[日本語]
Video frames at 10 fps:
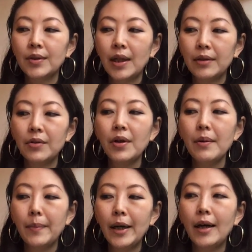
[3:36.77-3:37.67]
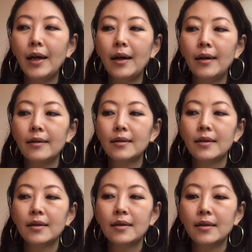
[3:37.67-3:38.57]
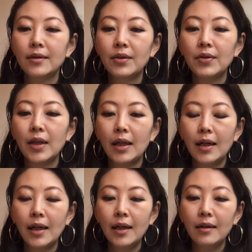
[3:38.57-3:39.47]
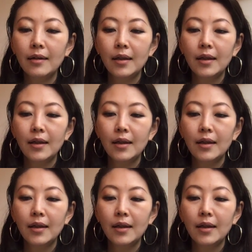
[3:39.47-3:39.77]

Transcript: 例えばそうだな、